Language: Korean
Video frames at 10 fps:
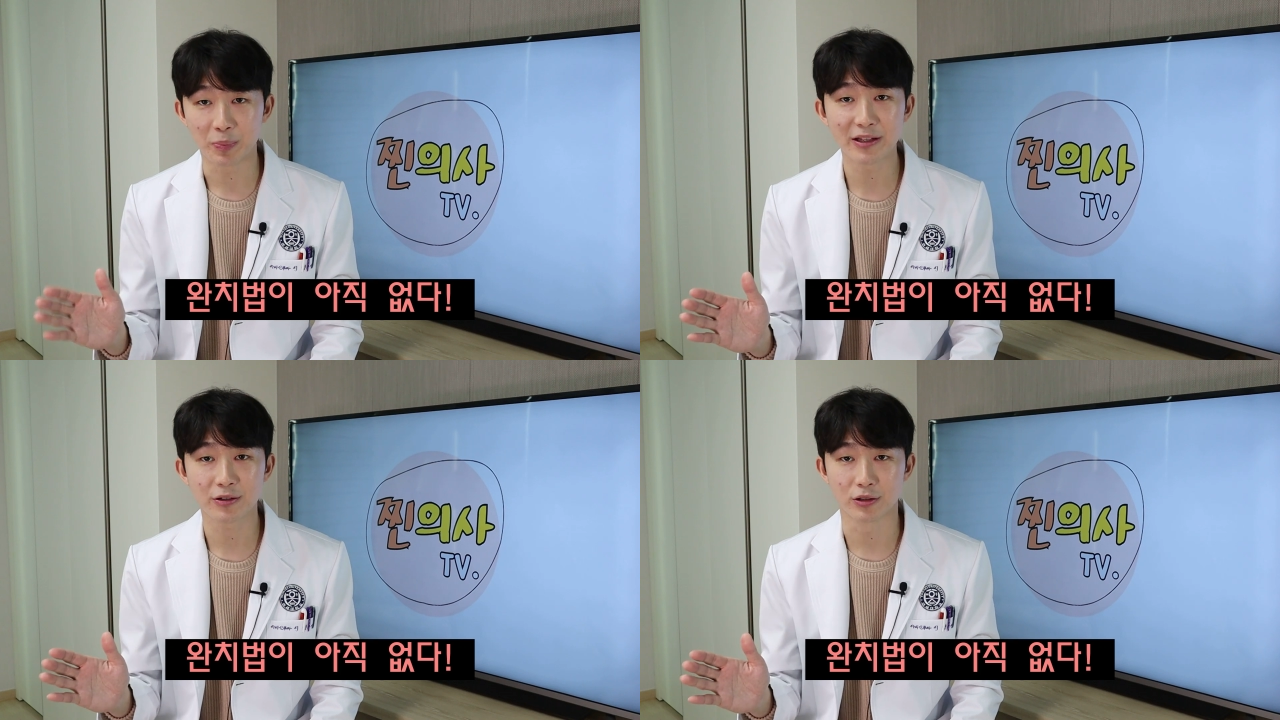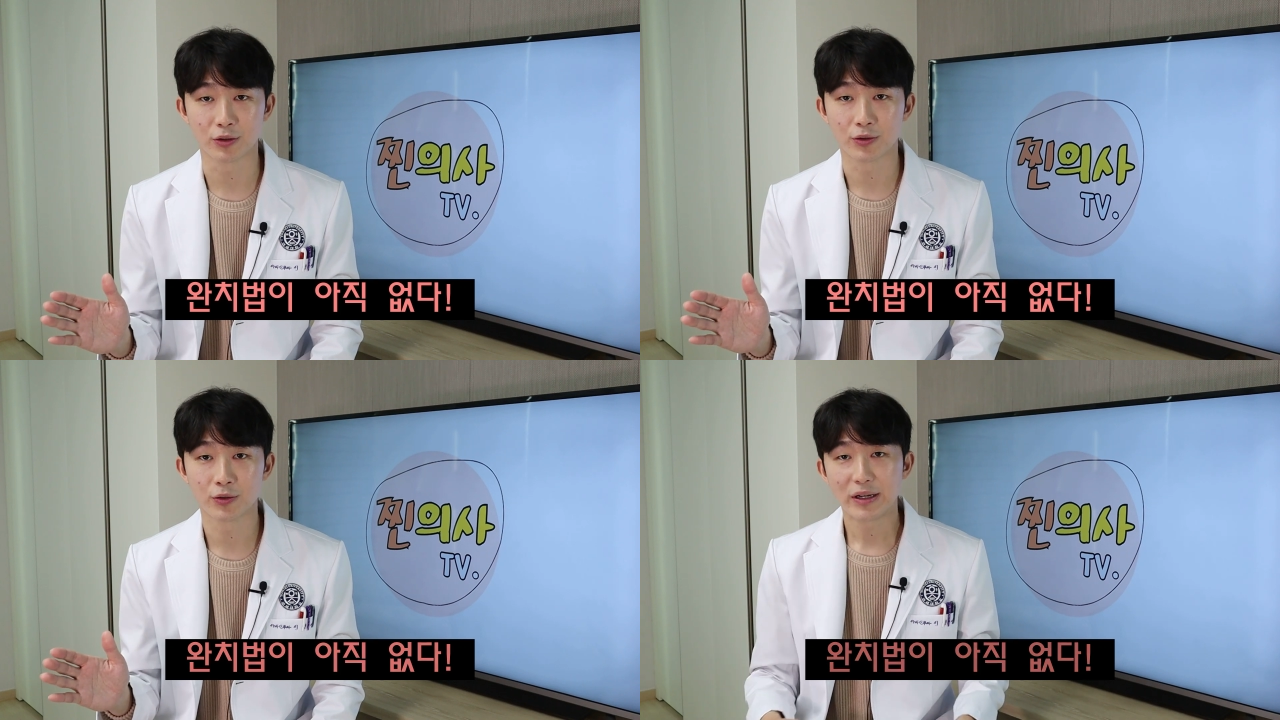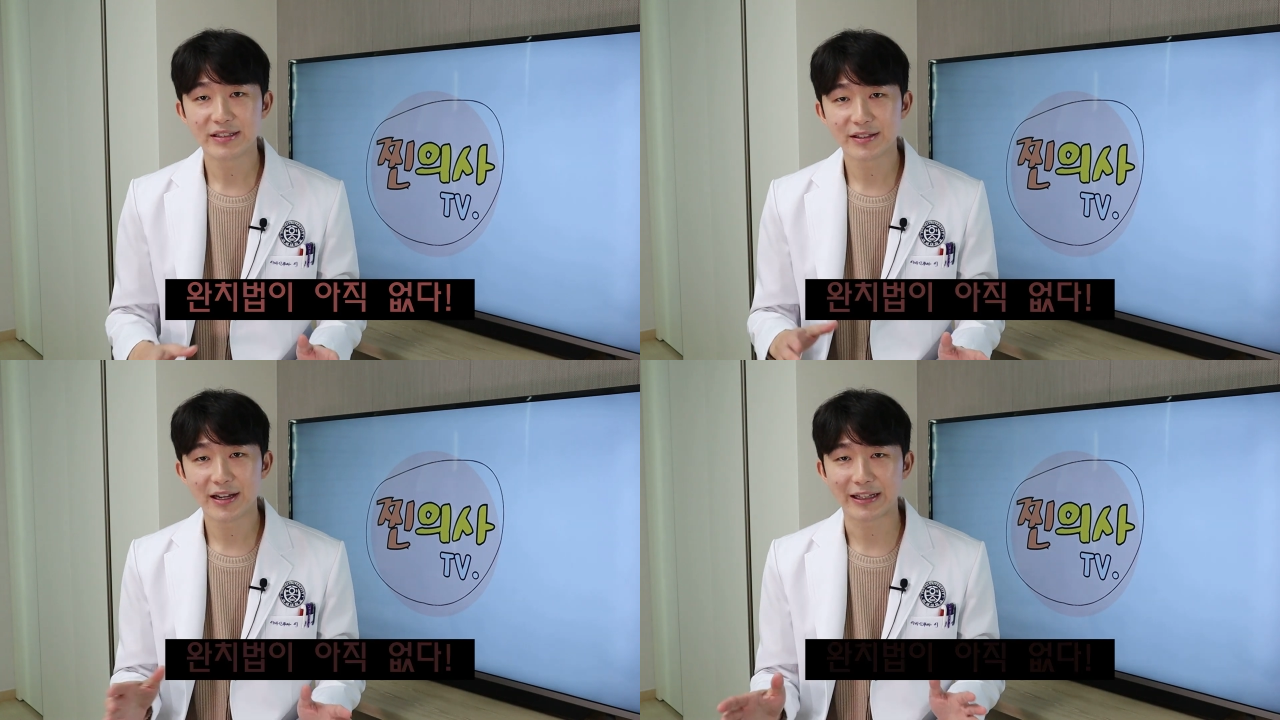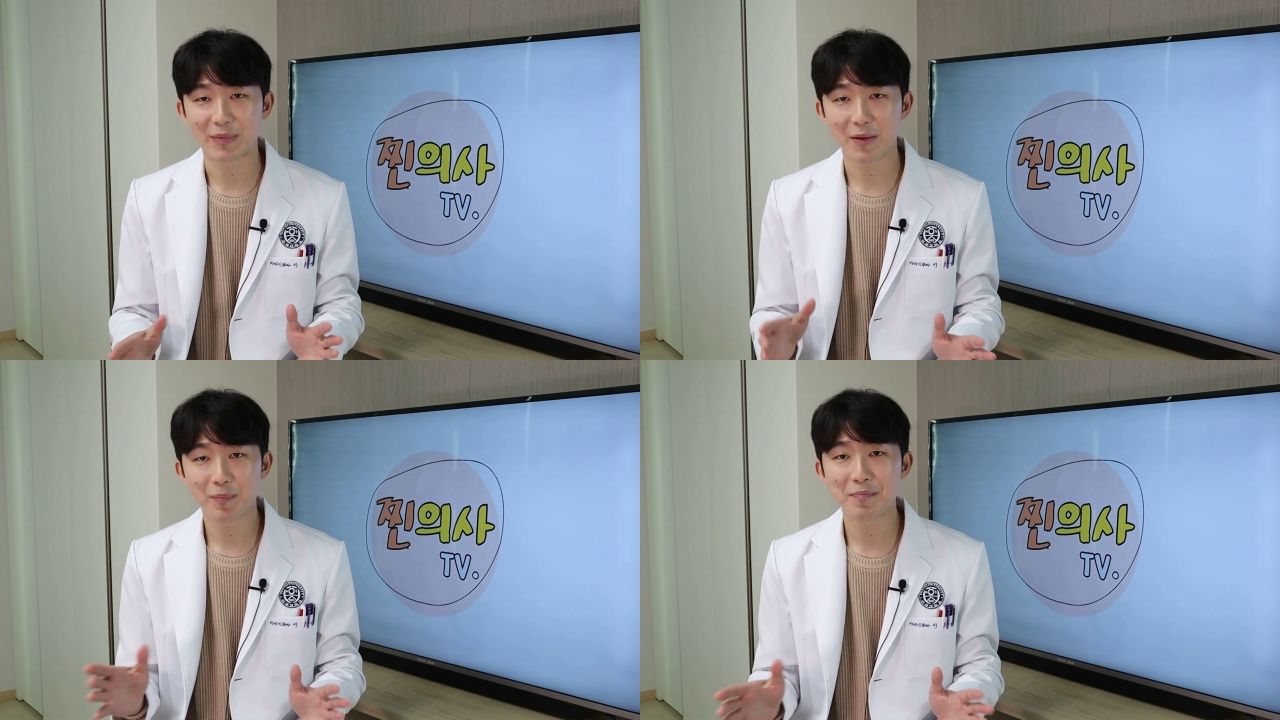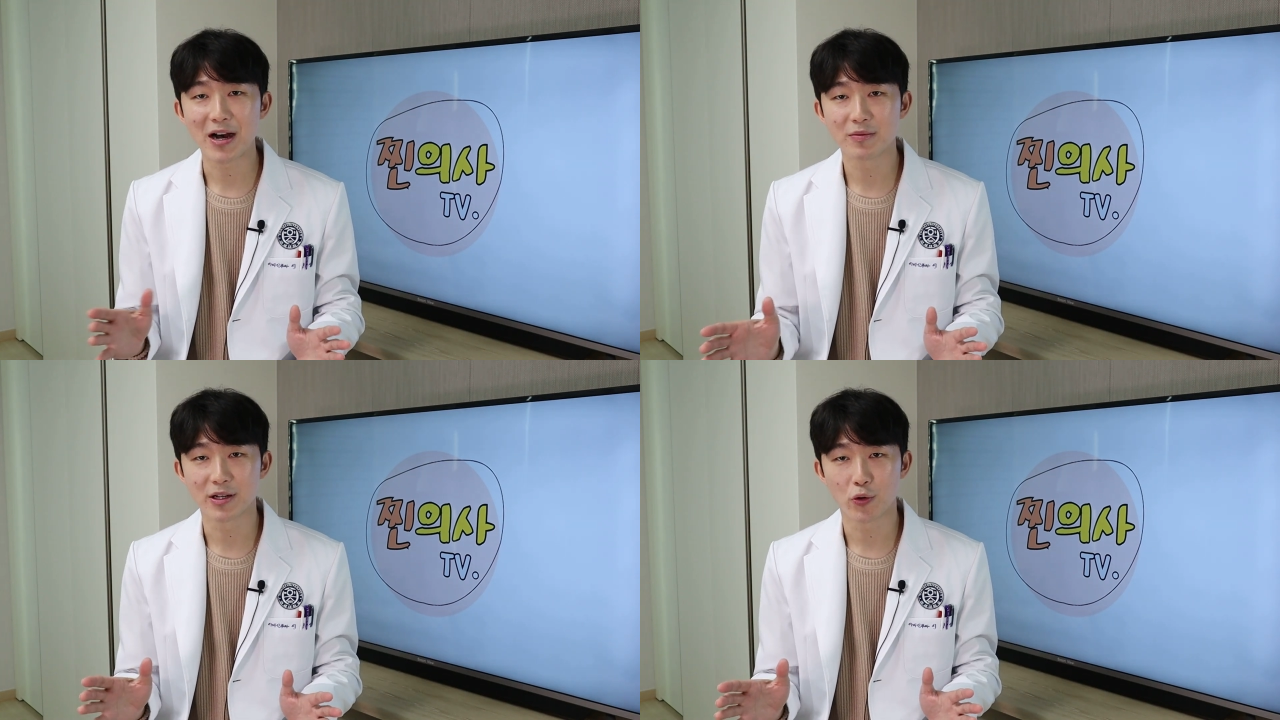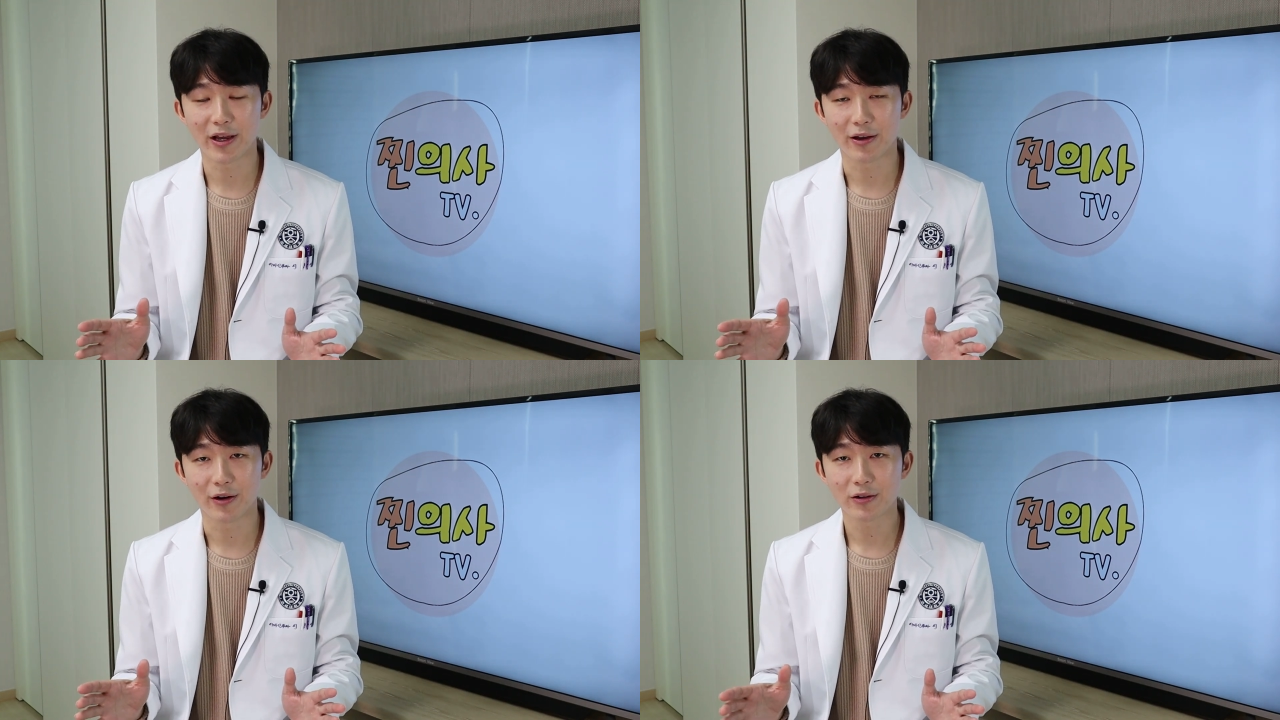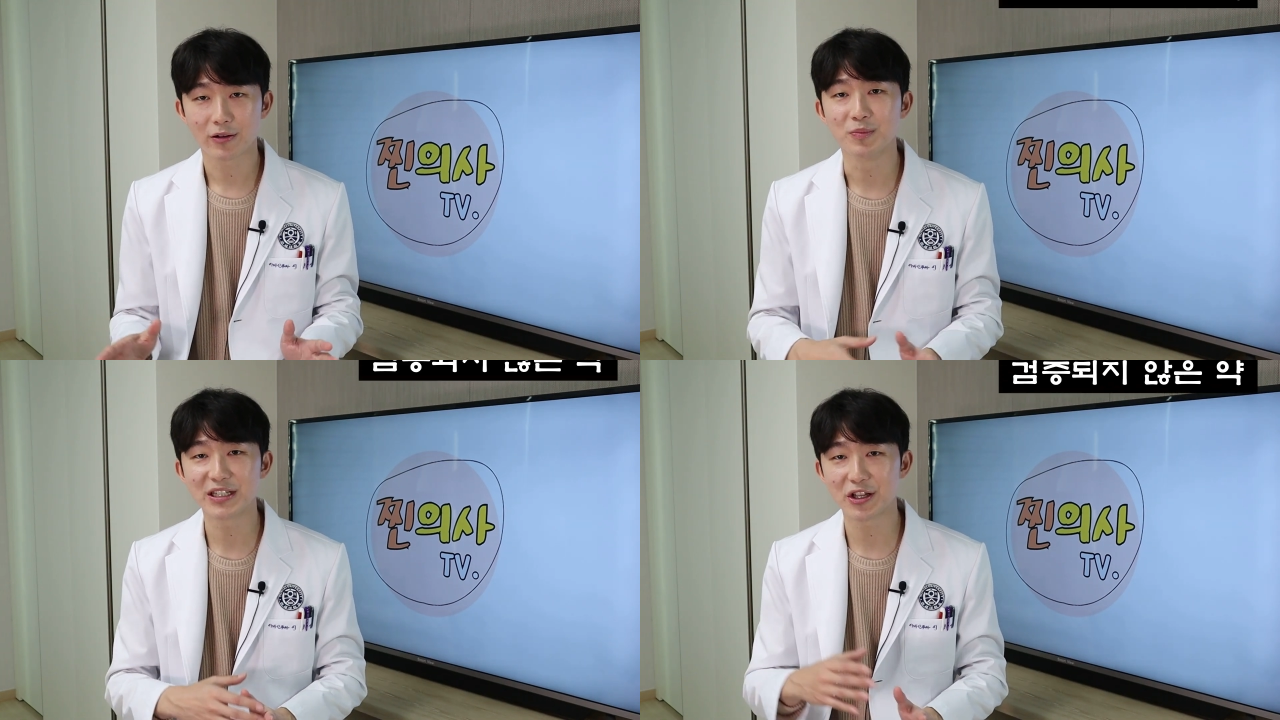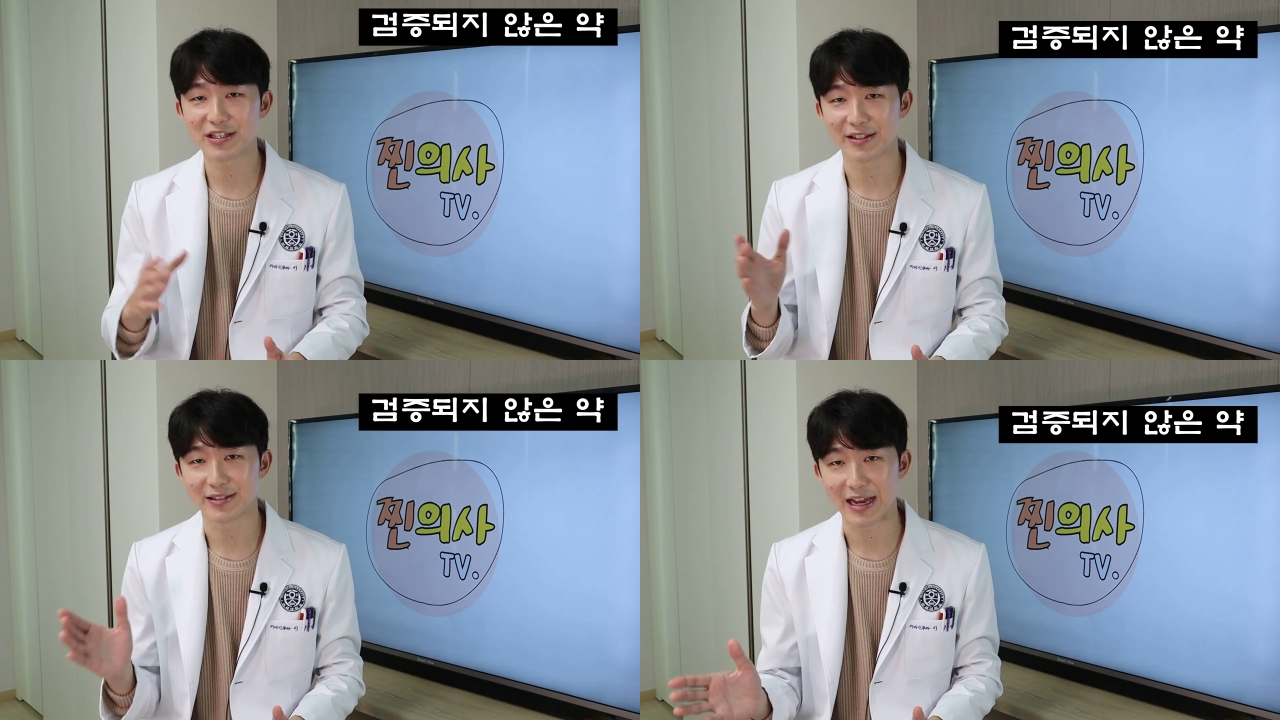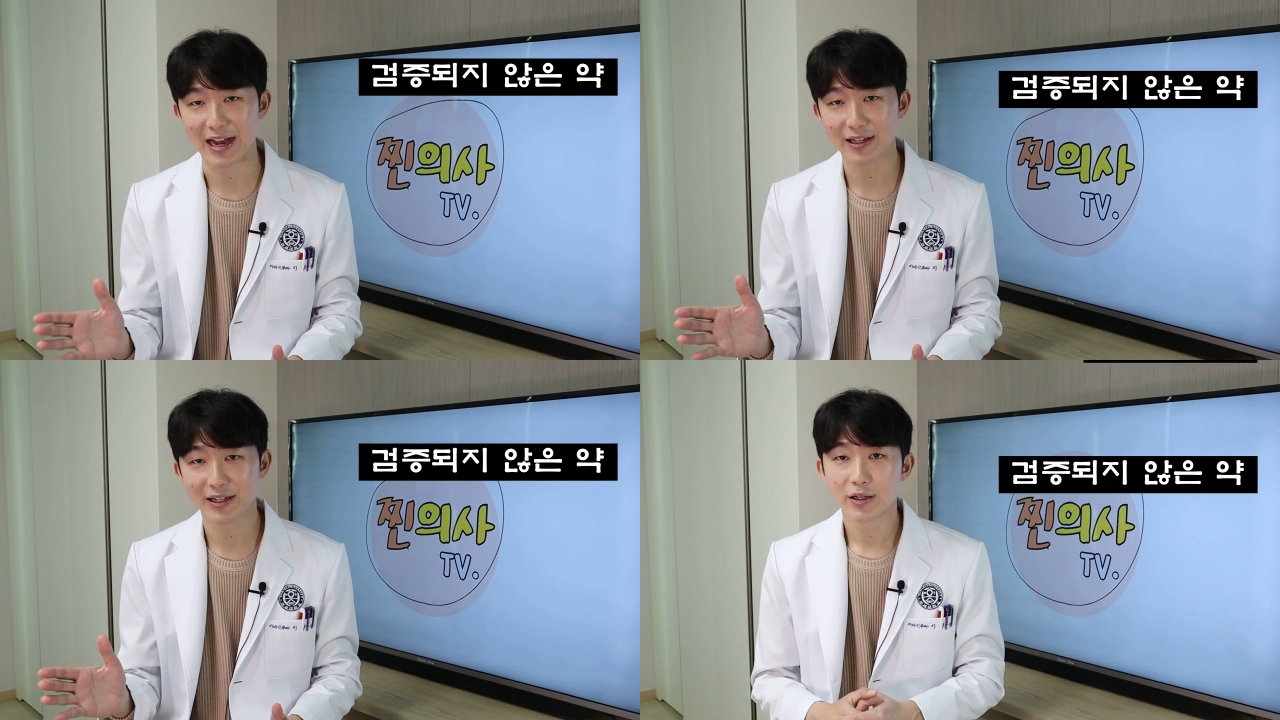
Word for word: 없다는 거죠. 환자들의 답답한 마음을 이용하여 검증이 되지 않은 약,